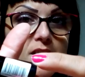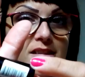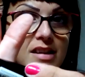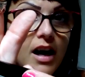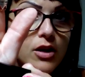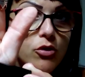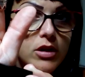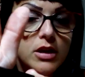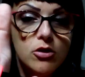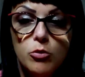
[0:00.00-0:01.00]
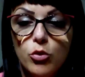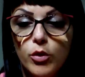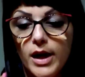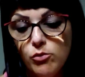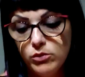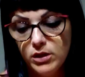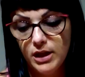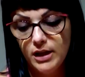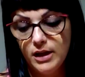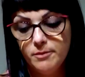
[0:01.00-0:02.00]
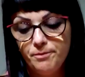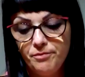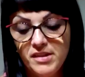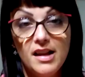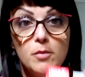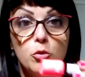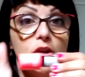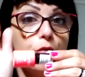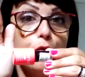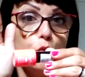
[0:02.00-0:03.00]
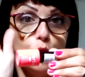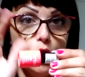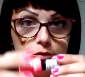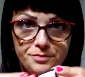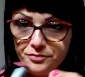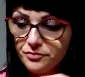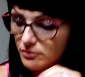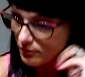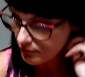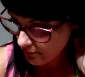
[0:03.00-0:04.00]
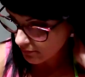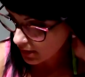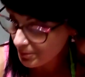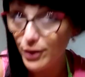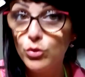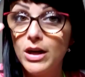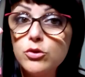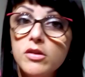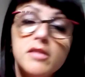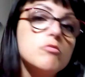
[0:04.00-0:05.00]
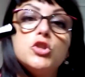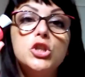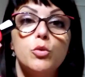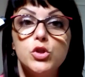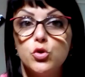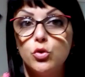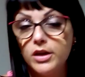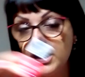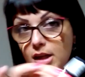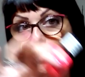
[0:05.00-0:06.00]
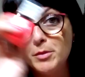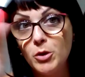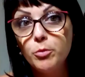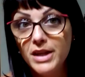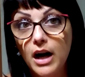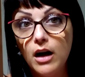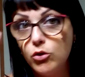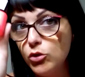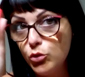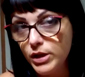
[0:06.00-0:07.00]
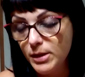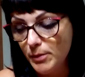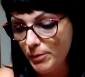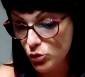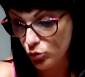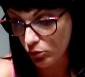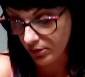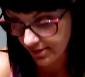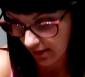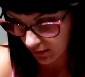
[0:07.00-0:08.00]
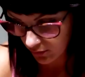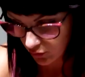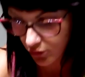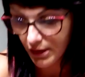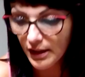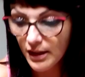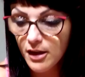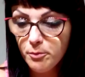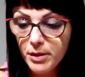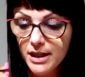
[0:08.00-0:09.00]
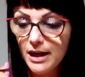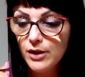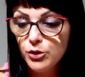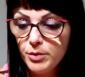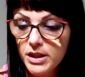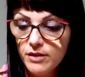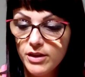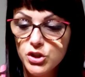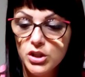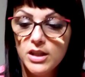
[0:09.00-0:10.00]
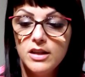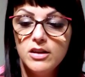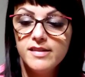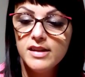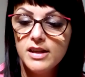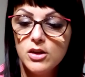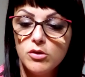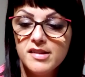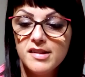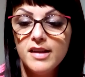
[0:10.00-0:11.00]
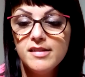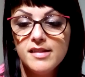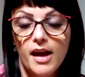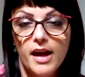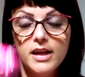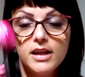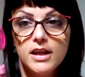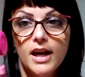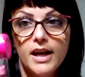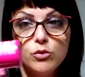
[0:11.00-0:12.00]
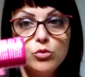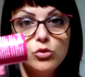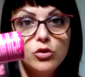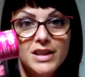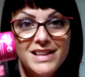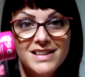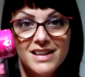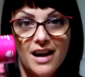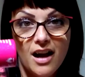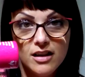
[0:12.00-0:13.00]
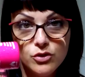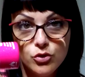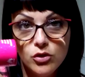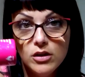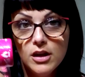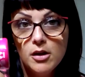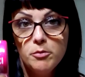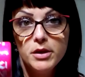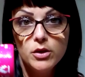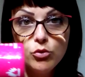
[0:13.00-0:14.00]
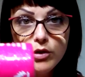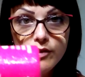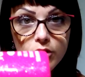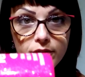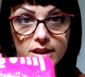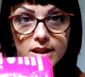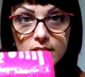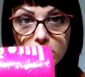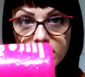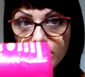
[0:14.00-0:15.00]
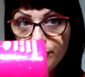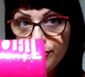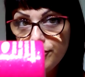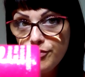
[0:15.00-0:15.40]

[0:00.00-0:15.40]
strano lì, comunque è un eh, salmone fluo, mi è durato 5 giorni che per me è un miracolo, quindi mi è piaciuto un sacco. Peccato per invece il 066 che è tutto glitterato, per cui voi vedete questo